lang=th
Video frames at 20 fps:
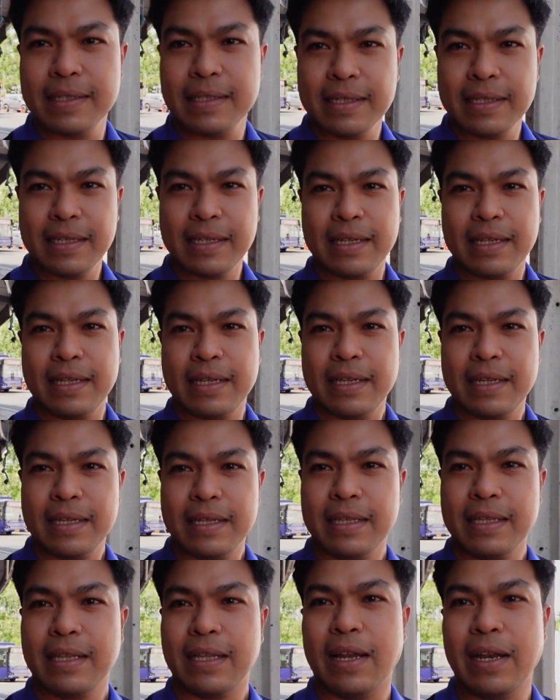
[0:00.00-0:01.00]
งที่เป็น
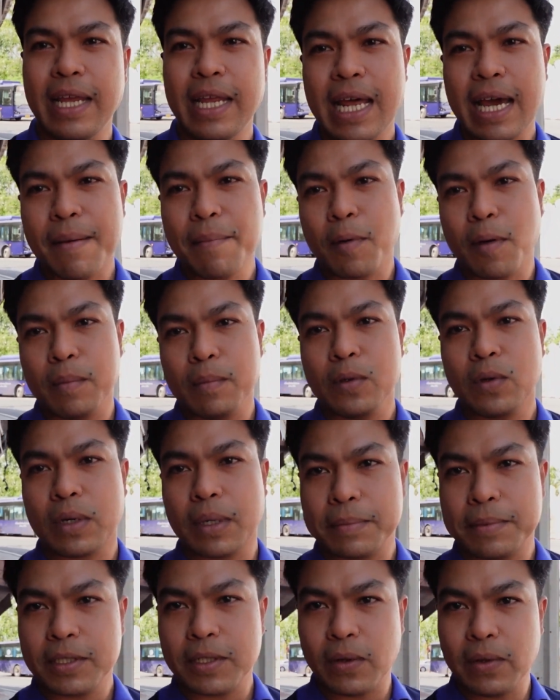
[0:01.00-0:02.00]
20มิล f2
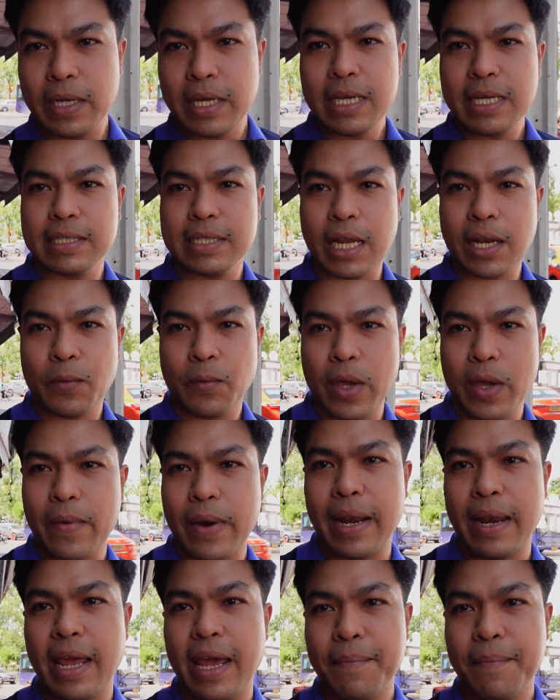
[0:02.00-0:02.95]
ซึ่งแน่นอนคุณภาพ